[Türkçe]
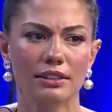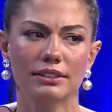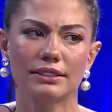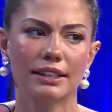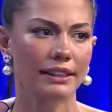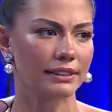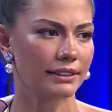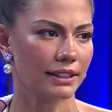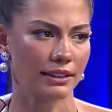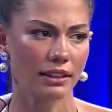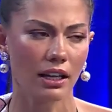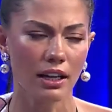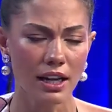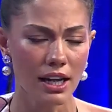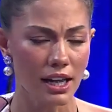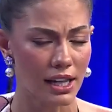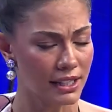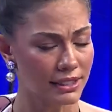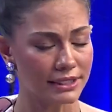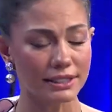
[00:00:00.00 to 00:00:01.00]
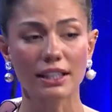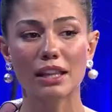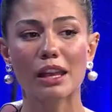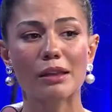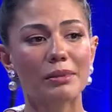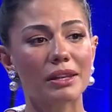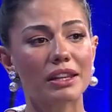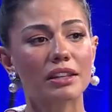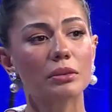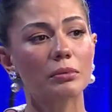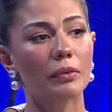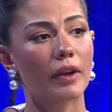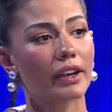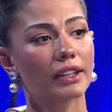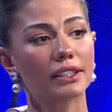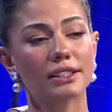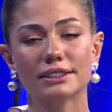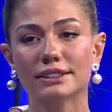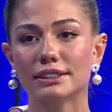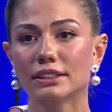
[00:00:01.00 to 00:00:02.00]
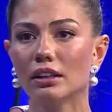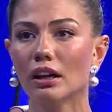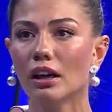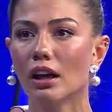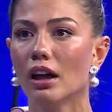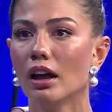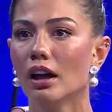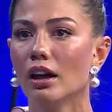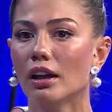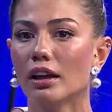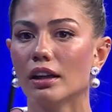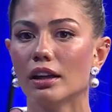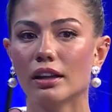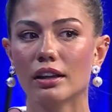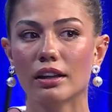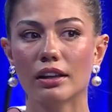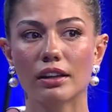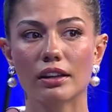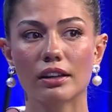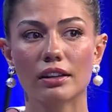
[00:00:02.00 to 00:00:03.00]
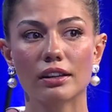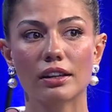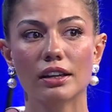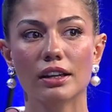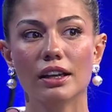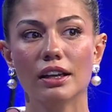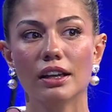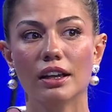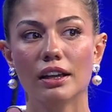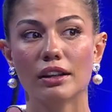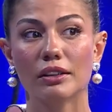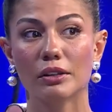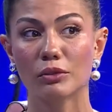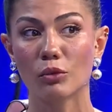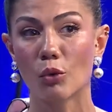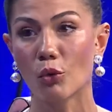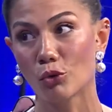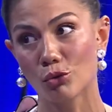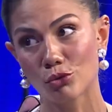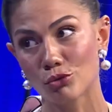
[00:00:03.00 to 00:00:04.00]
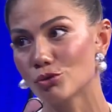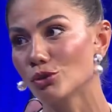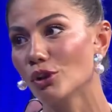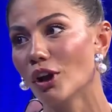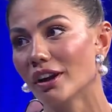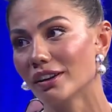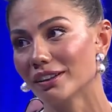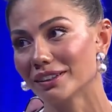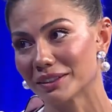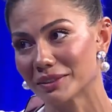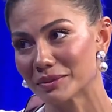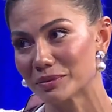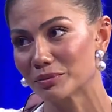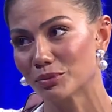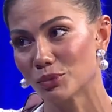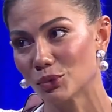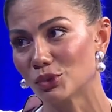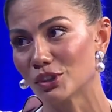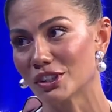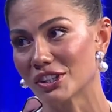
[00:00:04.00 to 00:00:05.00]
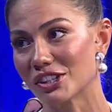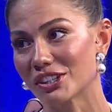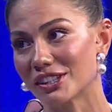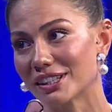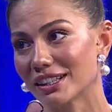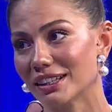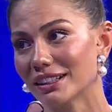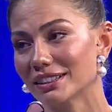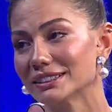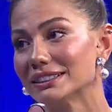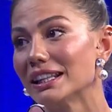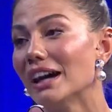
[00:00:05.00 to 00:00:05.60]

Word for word: yani tek tek sayabilirim herkesi. Ee, oyuncular müthişti.